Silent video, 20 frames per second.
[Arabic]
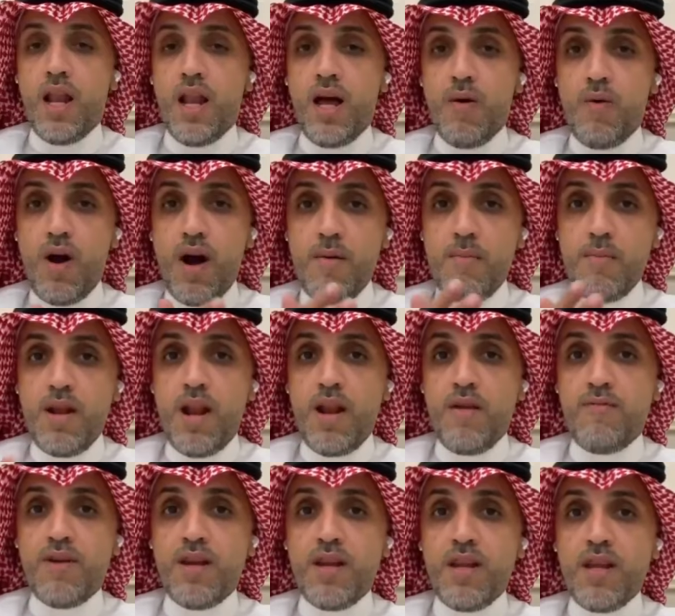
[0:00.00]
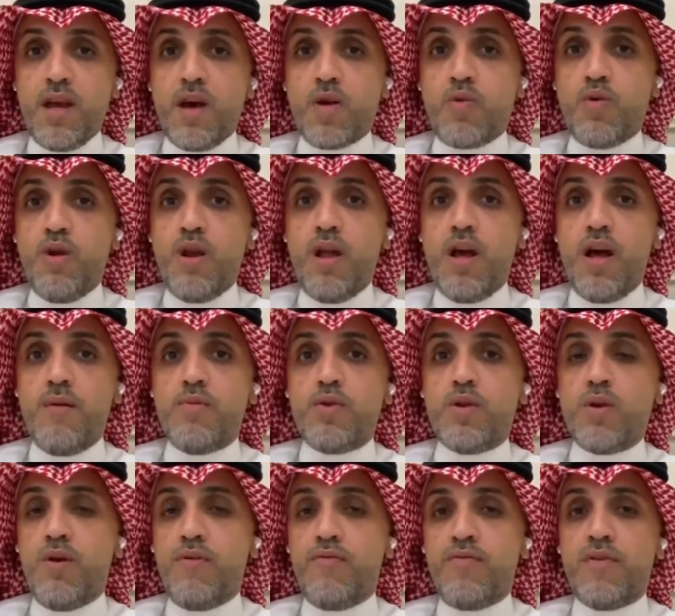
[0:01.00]
العوامل الفنيه كلها
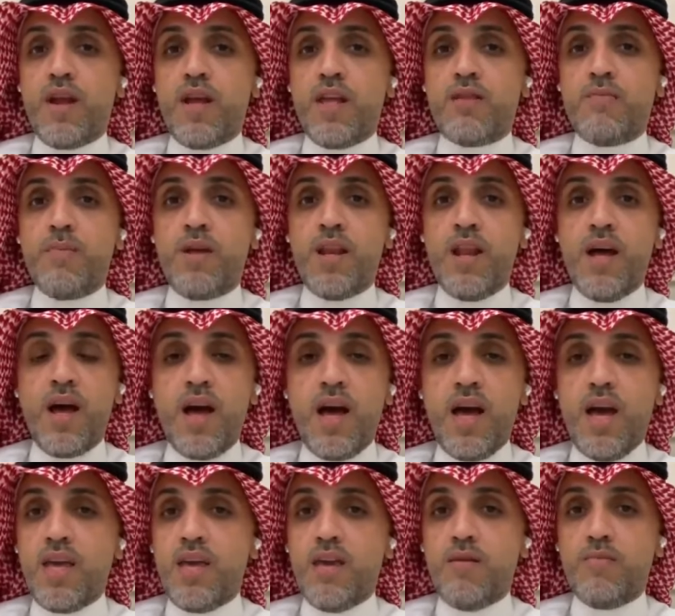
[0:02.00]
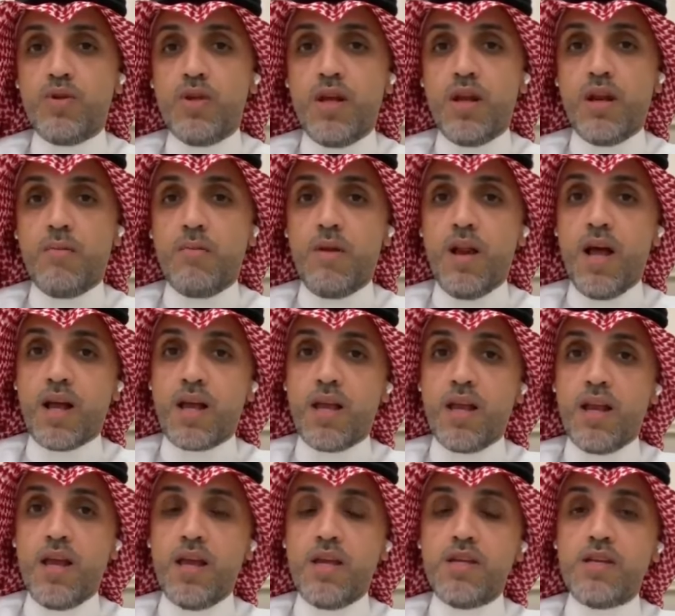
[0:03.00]
متوفره يتمناها اي مدرب
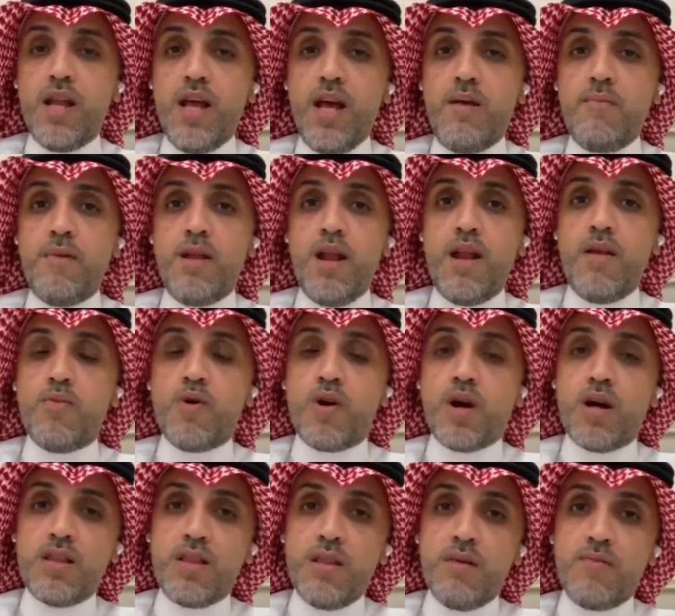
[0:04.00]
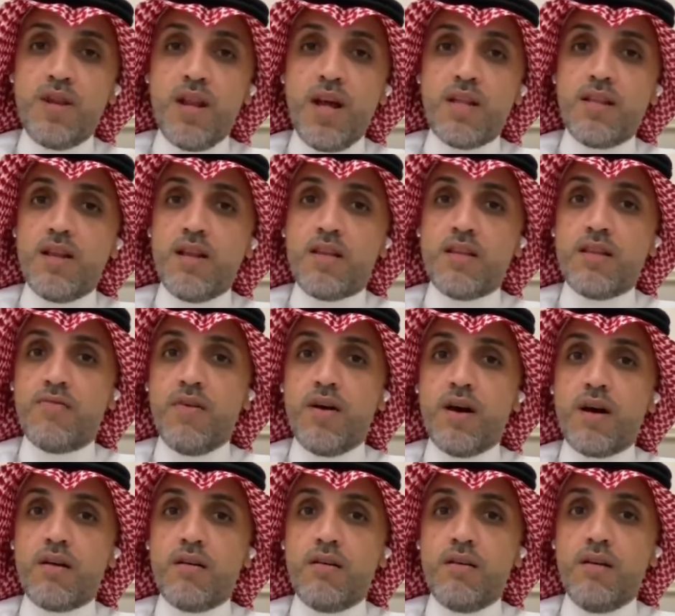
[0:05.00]
لكن ايش العمل المقدم في نادي
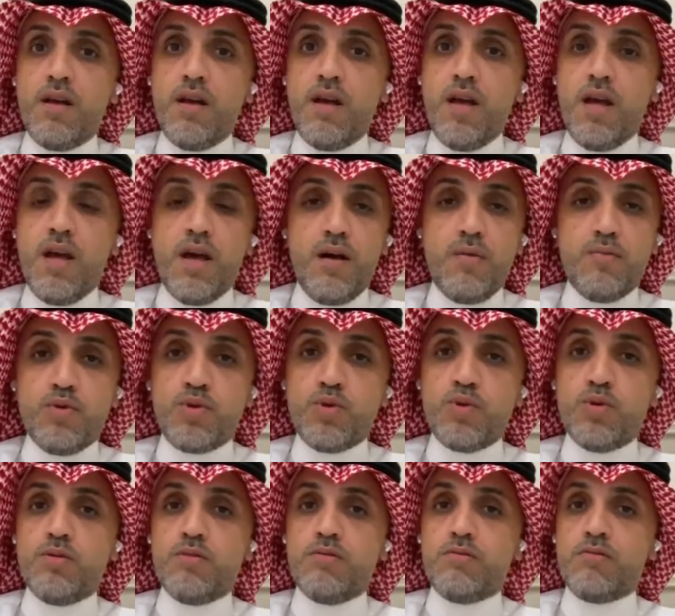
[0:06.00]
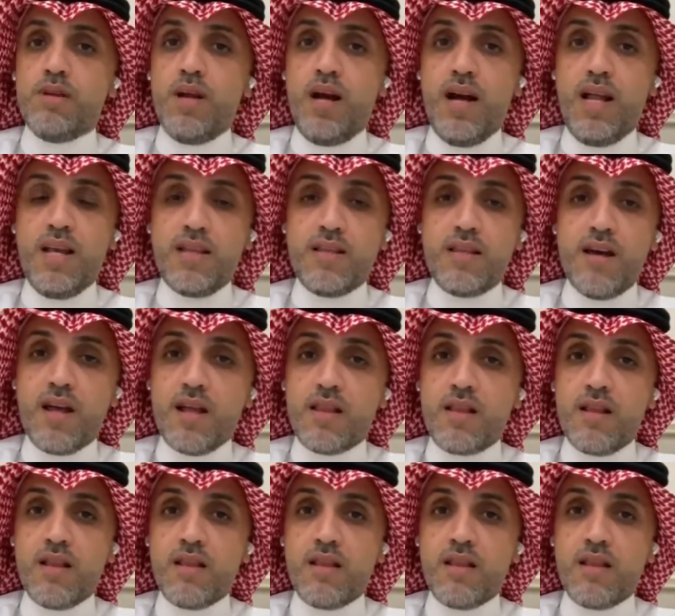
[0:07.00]
الاتفاق وجود على اداره